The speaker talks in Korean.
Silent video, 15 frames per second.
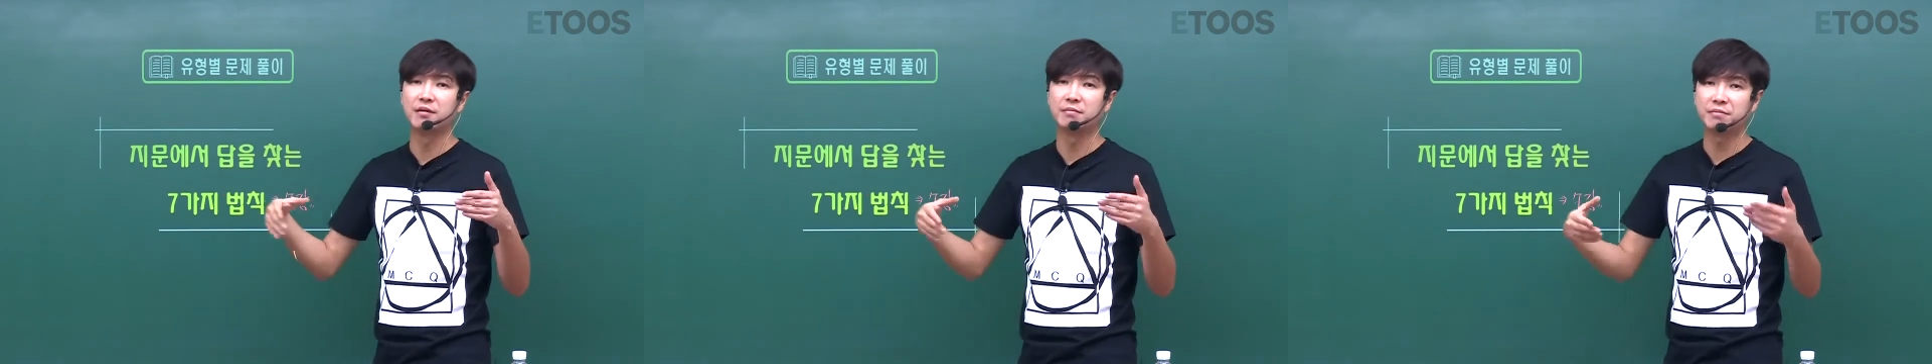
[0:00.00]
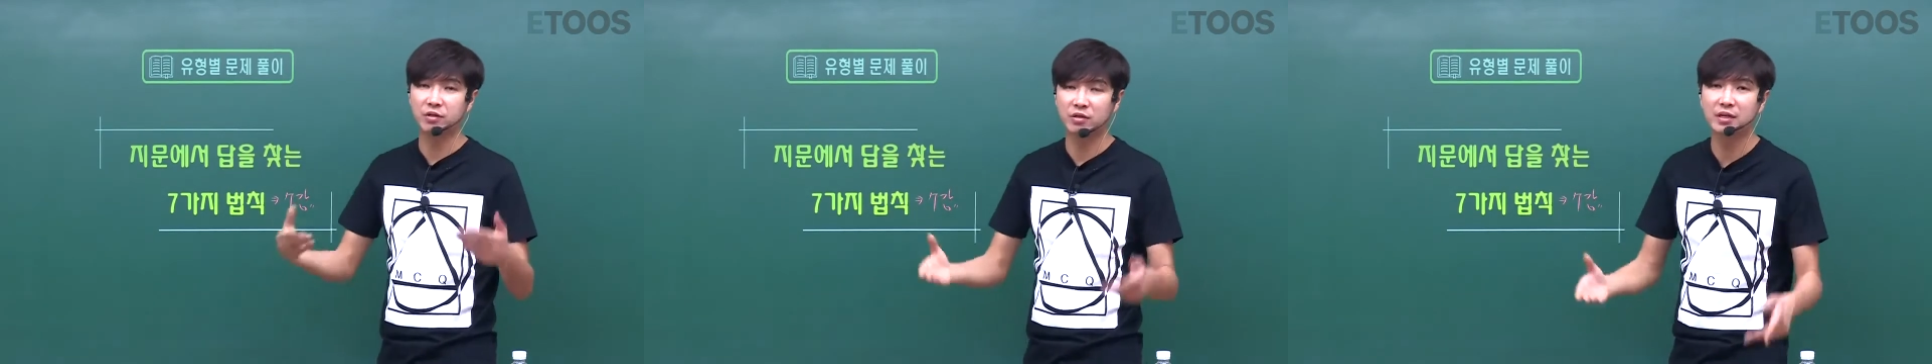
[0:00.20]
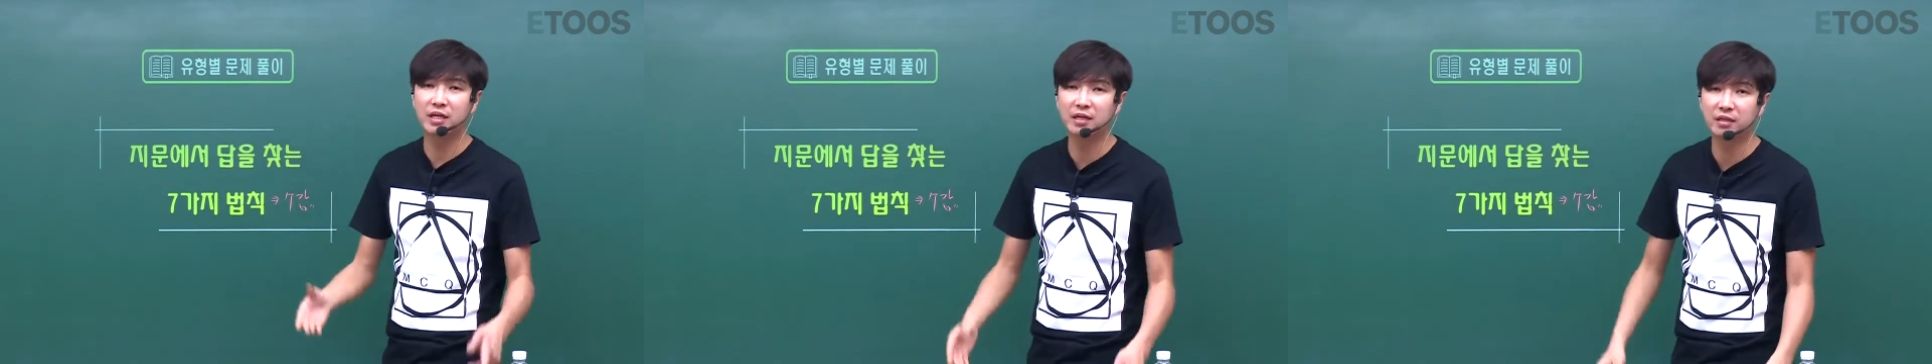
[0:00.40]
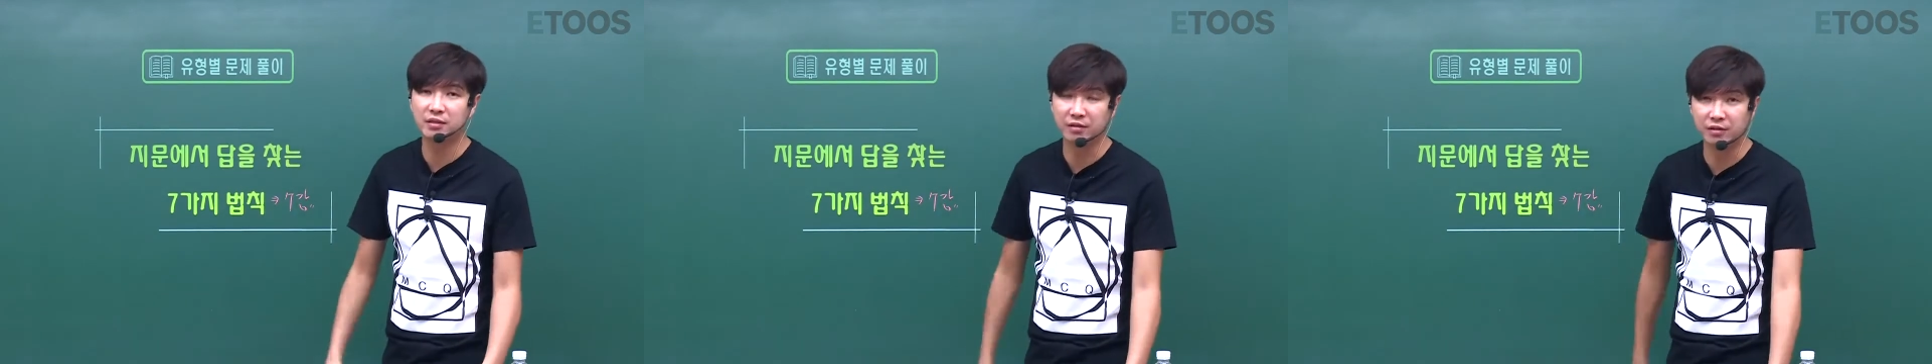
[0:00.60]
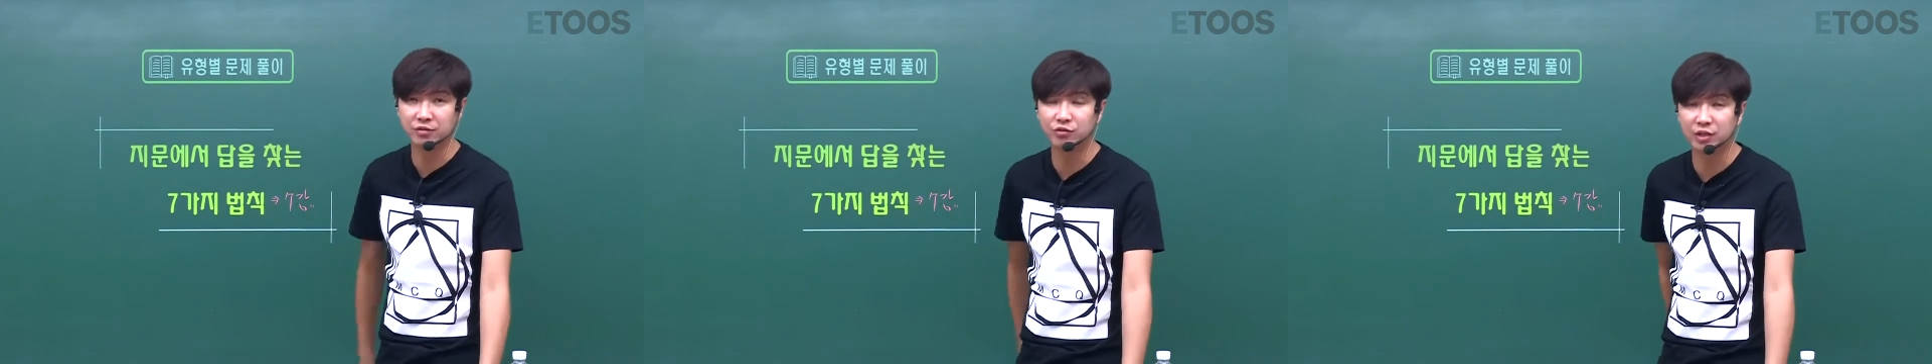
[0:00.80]
편하게
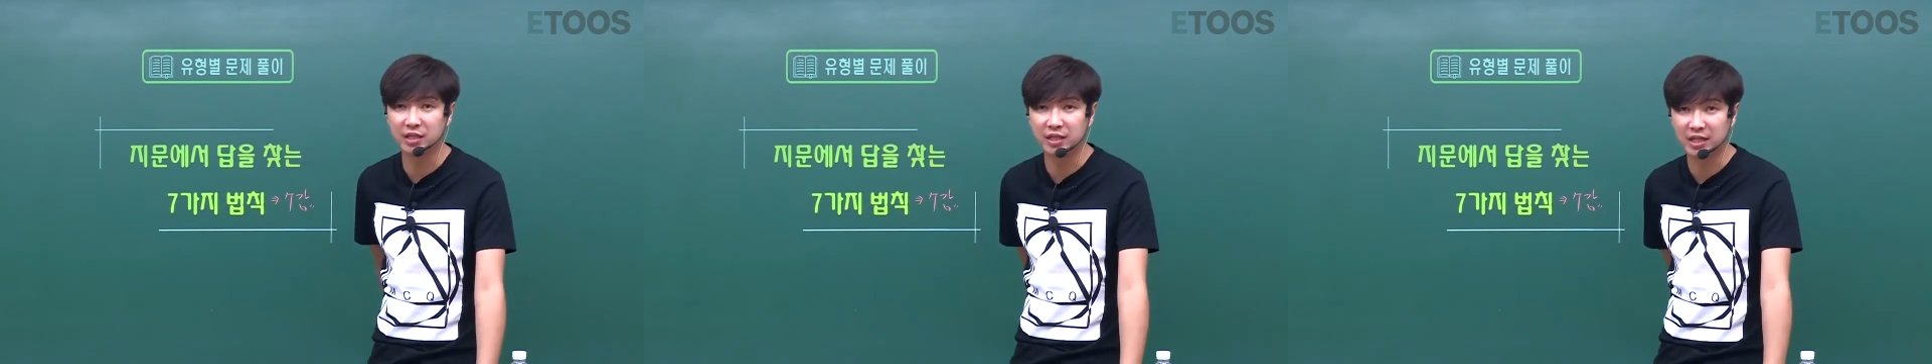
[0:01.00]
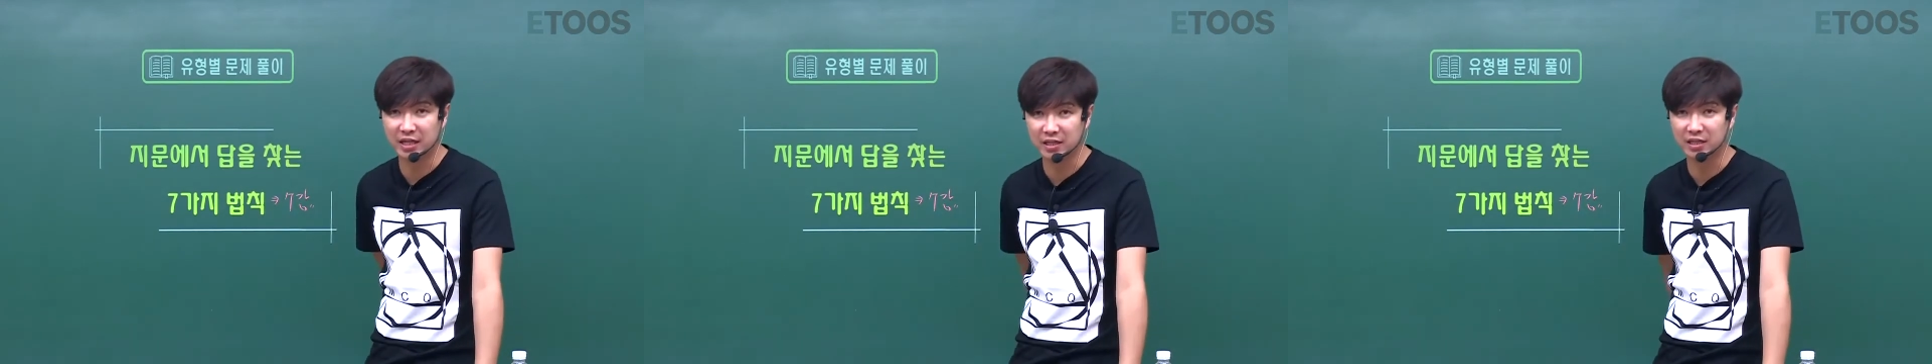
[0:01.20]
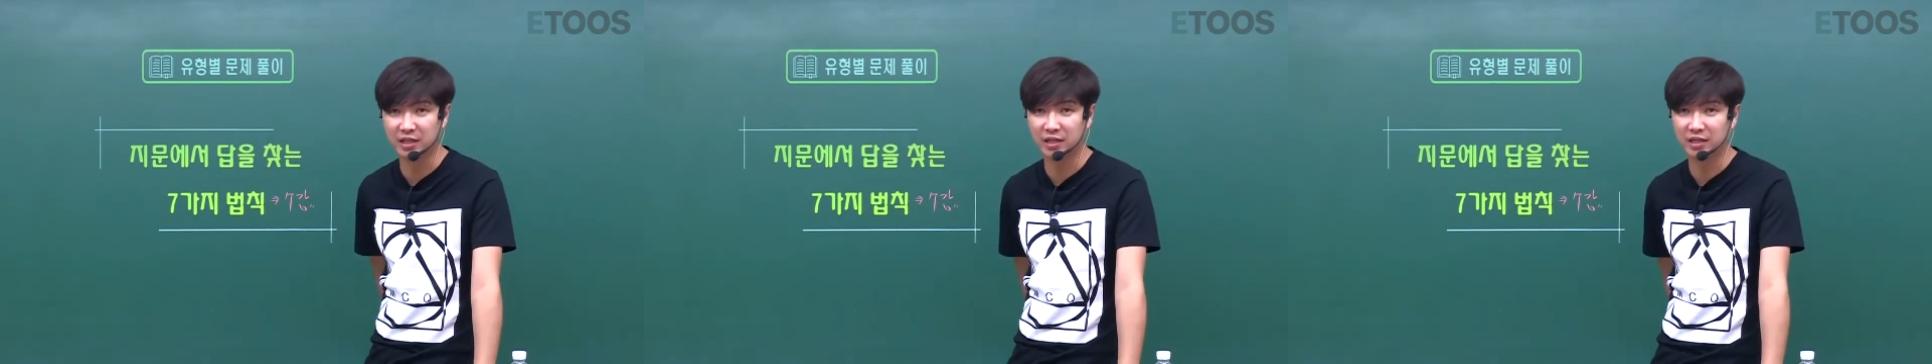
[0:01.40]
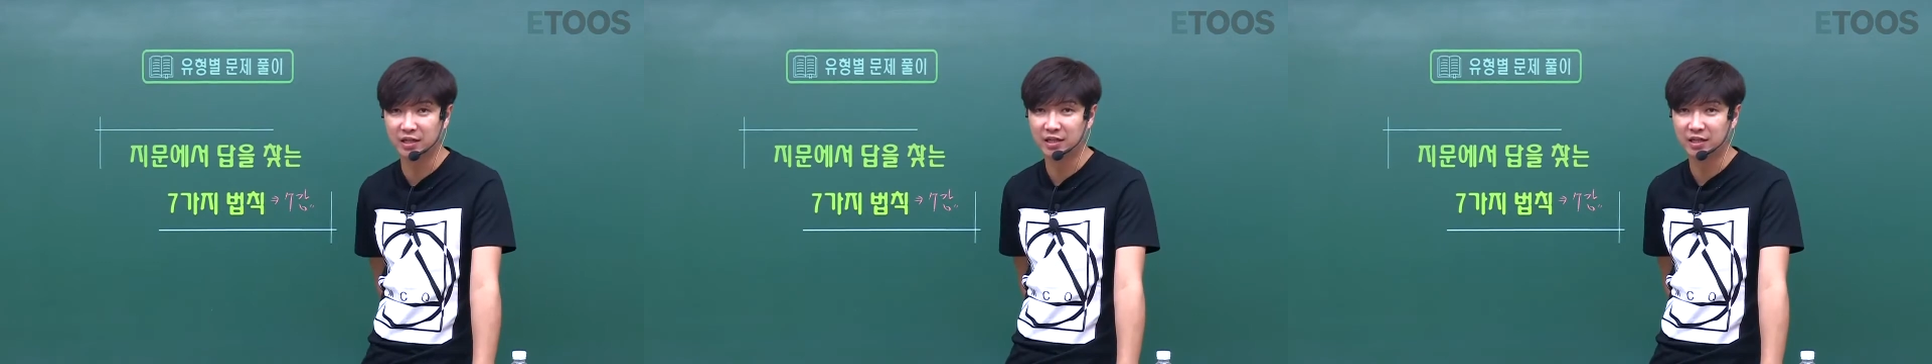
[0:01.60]
들을 수 있는 강의야.